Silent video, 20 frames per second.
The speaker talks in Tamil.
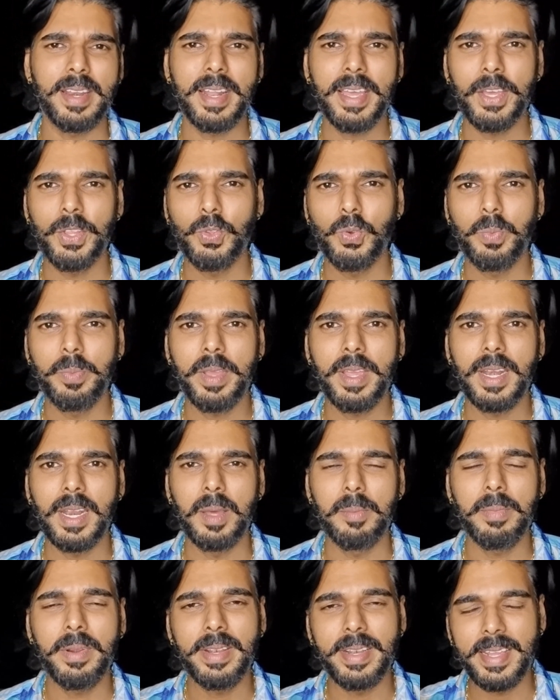அதெல்லாம் எதுவுமே
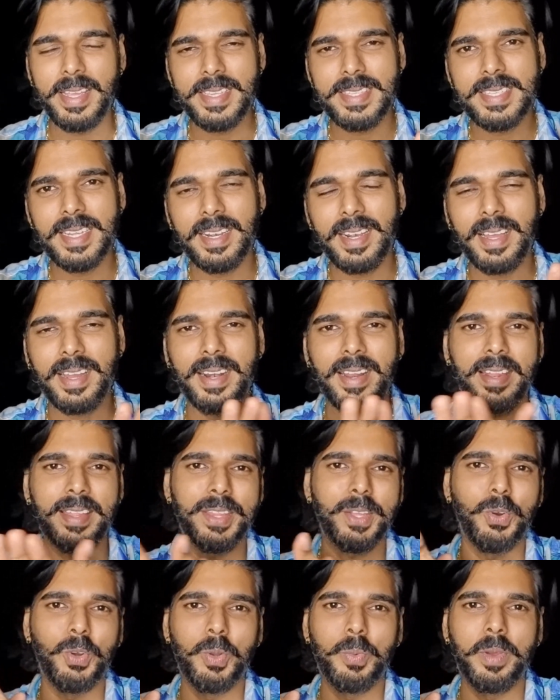இல்லாமல் டீசெண்டாக
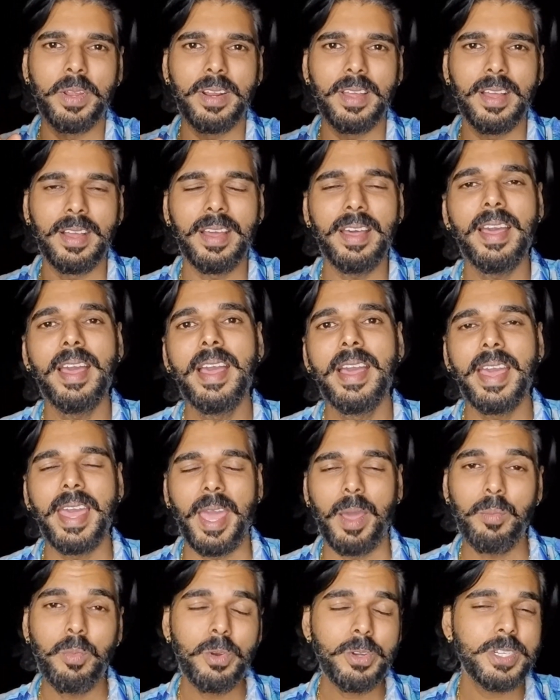எழுதி கொண்டு போயிருக்காங்க
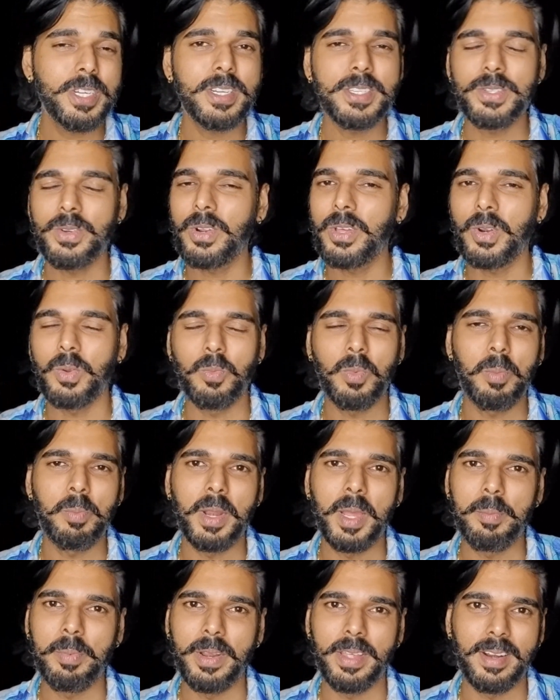எமோஷன்ஸோட ரொம்ப
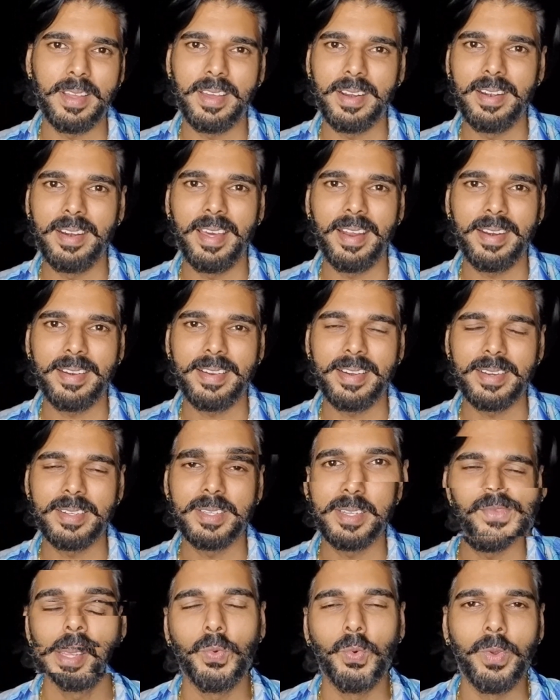ப்ளே பண்ணியிருக்காரு டேரக்டர்
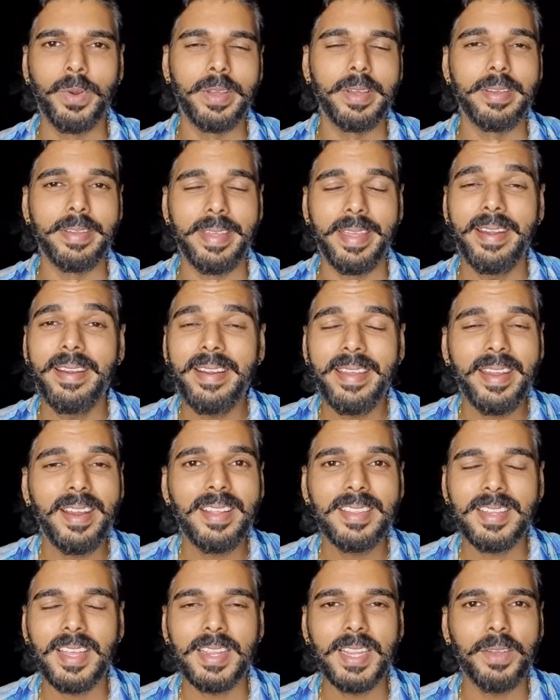ஒரு
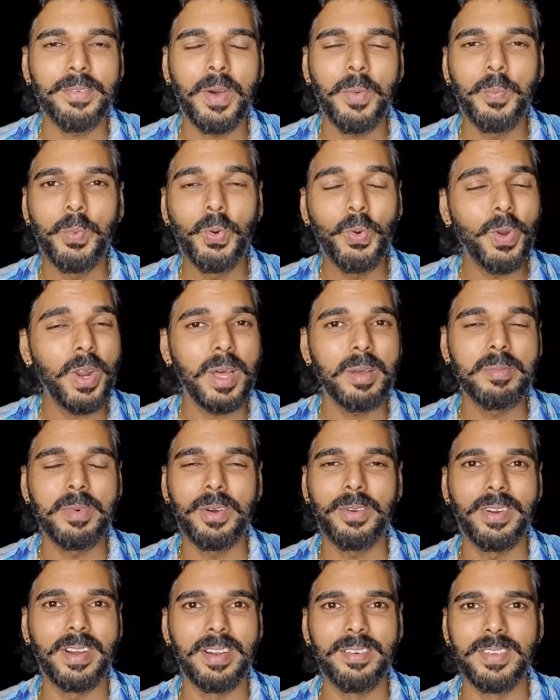ஏழையான தாத்தாவா பூராம்
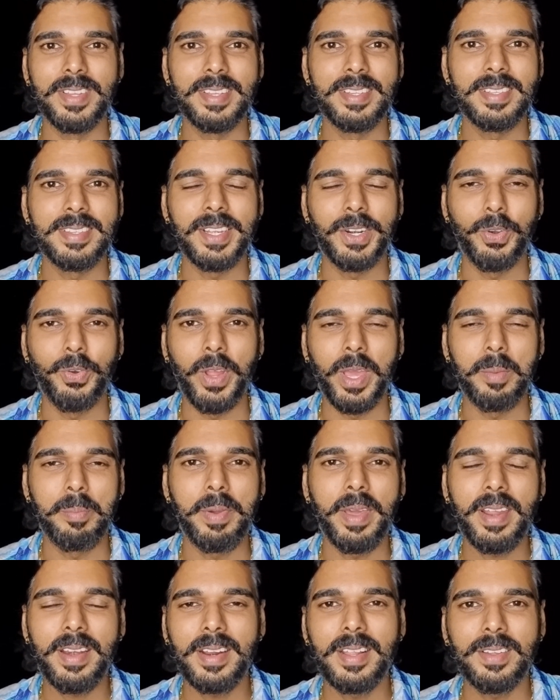அவர்கள் வந்து தன்னுடைய
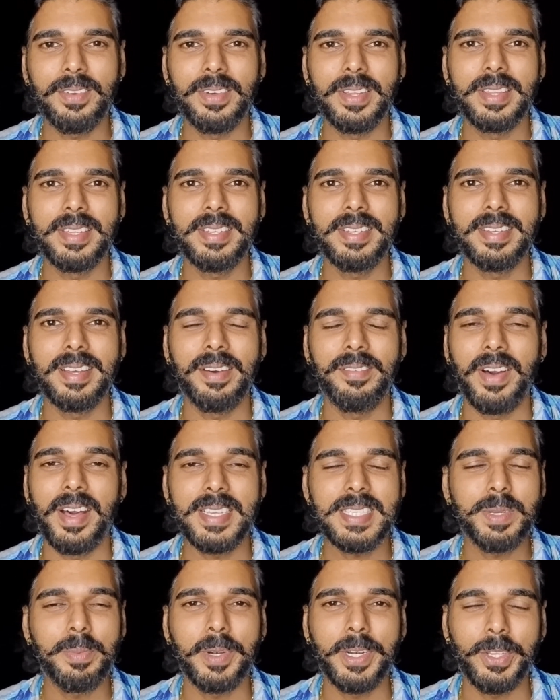பேரனுக்கு வந்து அவன்
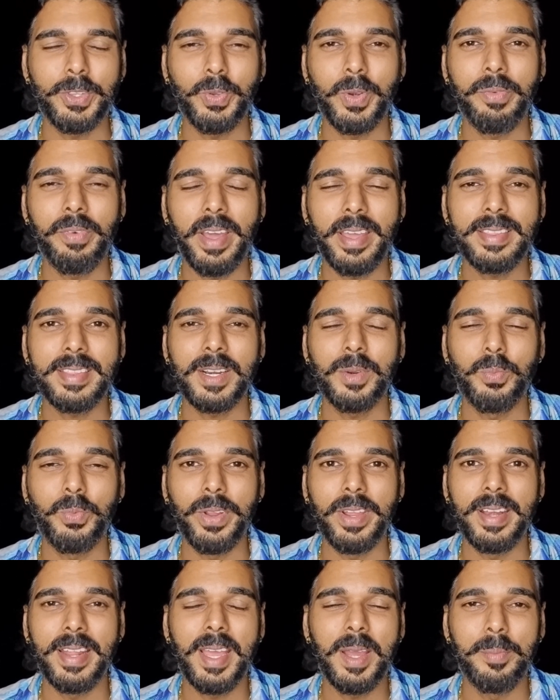ஆசைப்பட்ட துணி வாங்கி தர
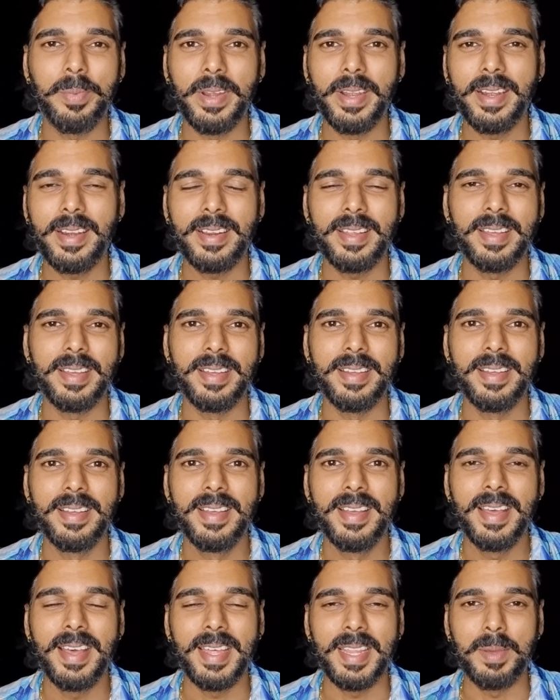முடியலையே அப்படின்ற
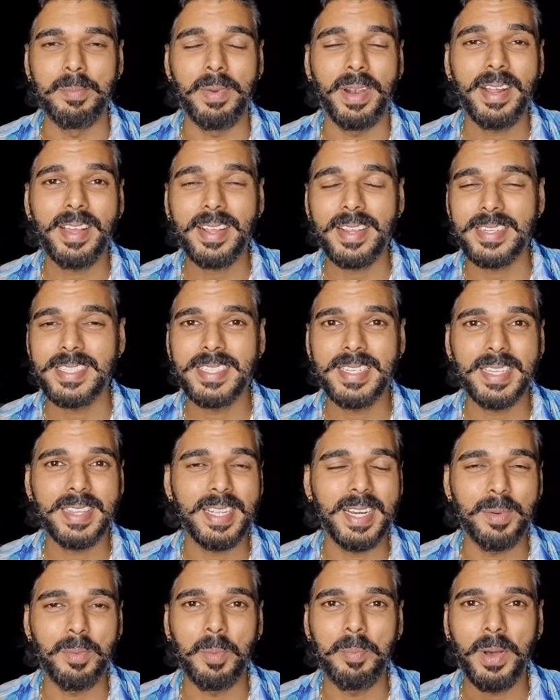அந்த மன
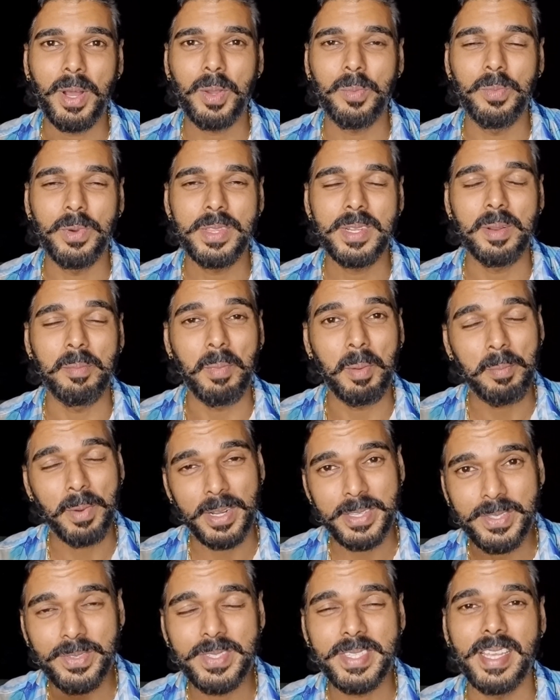கஷ்டத்தை நம்ம பார்க்கும்போது நம்ம
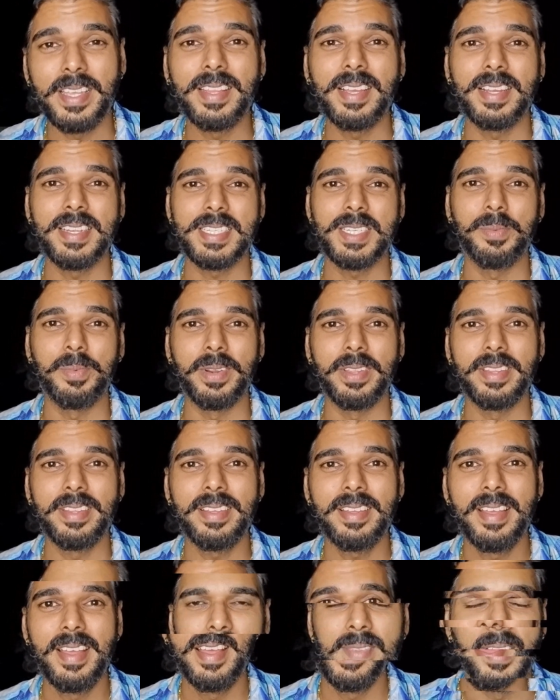மனசும் சேர்ந்து கஷ்டப்படுது
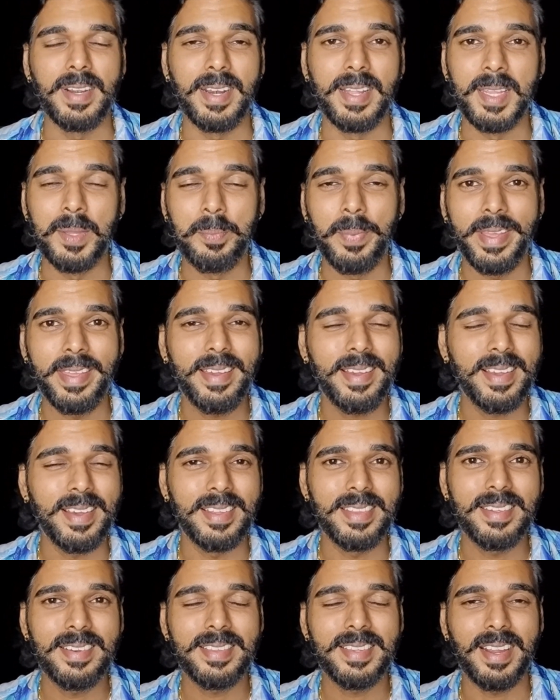அண்ட் அந்த பையன்
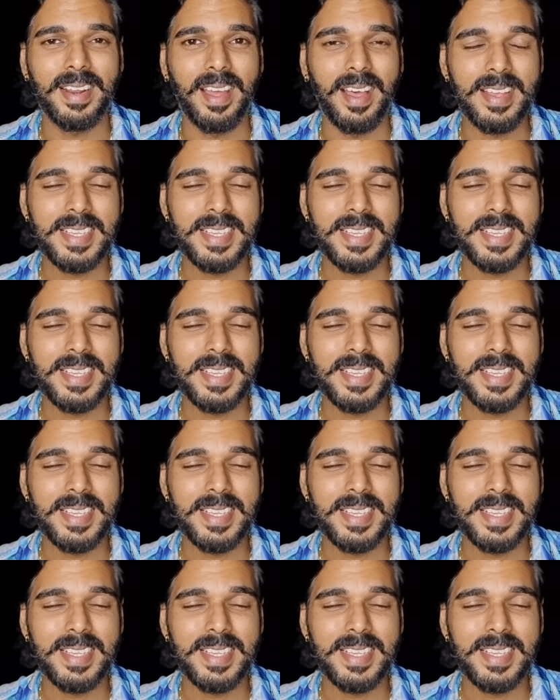கதிர் தான்